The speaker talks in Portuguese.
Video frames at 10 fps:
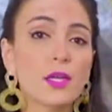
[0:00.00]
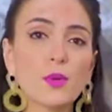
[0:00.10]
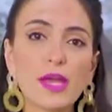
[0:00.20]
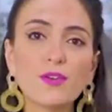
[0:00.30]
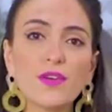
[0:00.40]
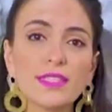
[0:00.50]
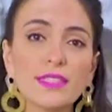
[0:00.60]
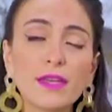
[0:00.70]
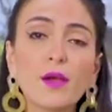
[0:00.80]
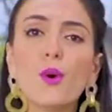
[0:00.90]
Eu quero
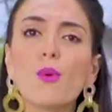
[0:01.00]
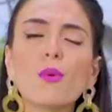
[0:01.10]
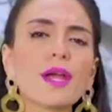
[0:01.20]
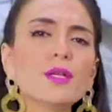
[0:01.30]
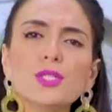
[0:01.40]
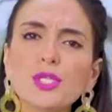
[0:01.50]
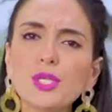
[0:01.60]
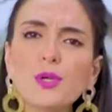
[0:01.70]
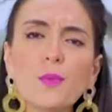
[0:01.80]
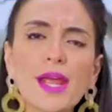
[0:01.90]
fazer um
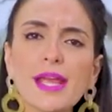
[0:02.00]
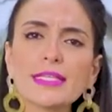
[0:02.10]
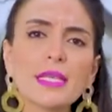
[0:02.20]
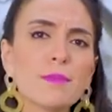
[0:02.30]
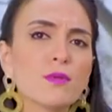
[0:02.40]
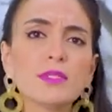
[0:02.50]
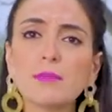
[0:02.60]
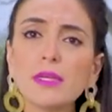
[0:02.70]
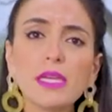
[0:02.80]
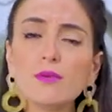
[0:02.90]
cantinho para receber os
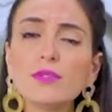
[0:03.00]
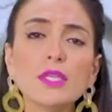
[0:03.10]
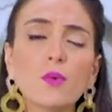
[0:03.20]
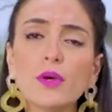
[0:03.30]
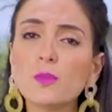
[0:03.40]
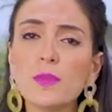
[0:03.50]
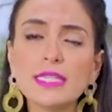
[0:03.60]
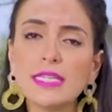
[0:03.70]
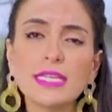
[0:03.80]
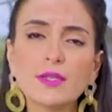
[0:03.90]
amigos e quando
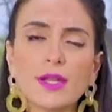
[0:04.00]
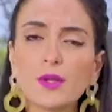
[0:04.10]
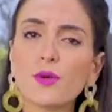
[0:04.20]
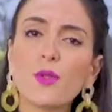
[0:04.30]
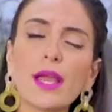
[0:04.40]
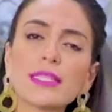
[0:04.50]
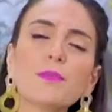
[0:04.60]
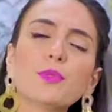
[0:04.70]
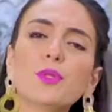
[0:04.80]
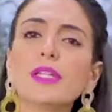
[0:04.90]
precisa eu quero colocar essa
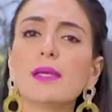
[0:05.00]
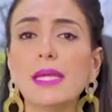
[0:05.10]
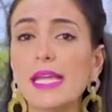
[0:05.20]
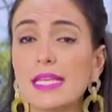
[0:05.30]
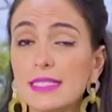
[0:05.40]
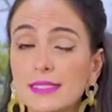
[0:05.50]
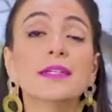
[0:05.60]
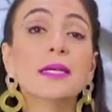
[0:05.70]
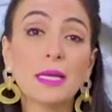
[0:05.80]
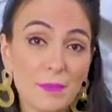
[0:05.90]
poltrona na mesa.
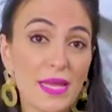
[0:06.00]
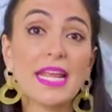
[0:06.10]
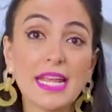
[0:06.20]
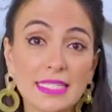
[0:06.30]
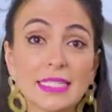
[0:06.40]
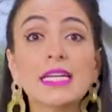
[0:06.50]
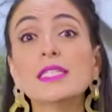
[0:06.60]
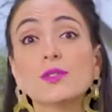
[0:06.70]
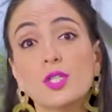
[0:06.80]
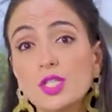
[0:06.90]
Beleza.
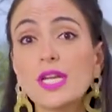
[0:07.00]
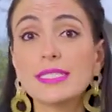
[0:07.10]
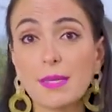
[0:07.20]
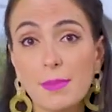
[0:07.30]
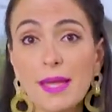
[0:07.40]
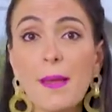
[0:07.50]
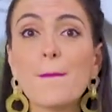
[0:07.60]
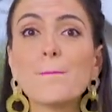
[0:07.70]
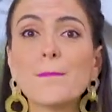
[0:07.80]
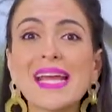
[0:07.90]
Então a gente tem que saber
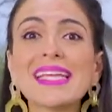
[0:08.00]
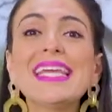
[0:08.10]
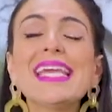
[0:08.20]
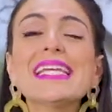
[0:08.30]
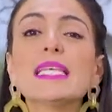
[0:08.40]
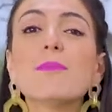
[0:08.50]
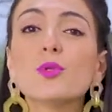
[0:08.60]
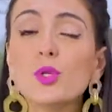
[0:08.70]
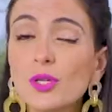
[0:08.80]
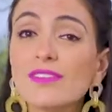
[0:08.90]
para que, que essa
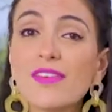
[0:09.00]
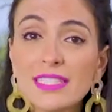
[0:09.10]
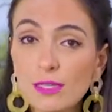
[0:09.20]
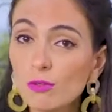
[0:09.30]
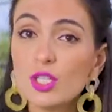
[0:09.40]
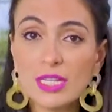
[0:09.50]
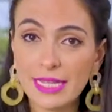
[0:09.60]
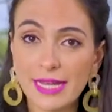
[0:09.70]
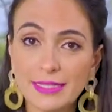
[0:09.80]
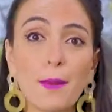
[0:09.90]
poltrona vai ser
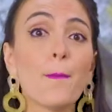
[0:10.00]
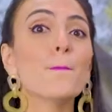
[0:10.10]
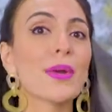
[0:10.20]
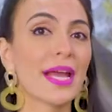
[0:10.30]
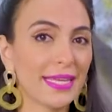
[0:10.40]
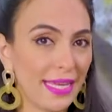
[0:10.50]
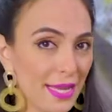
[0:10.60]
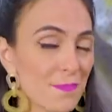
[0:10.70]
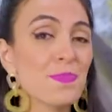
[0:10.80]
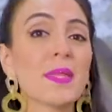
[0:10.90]
utilizada, para
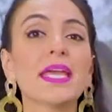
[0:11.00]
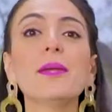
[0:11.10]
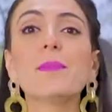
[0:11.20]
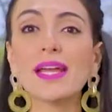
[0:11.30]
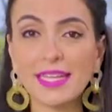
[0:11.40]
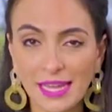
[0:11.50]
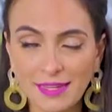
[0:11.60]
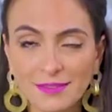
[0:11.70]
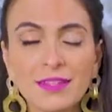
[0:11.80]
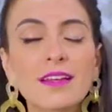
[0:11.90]
quê e para
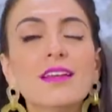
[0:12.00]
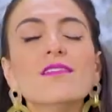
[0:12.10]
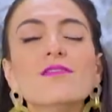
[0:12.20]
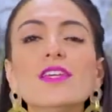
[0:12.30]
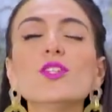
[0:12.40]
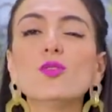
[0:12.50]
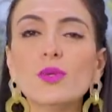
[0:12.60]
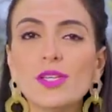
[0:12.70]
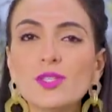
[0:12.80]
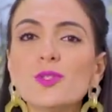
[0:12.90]
quem. Visto
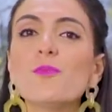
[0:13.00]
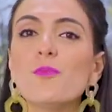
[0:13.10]
isso,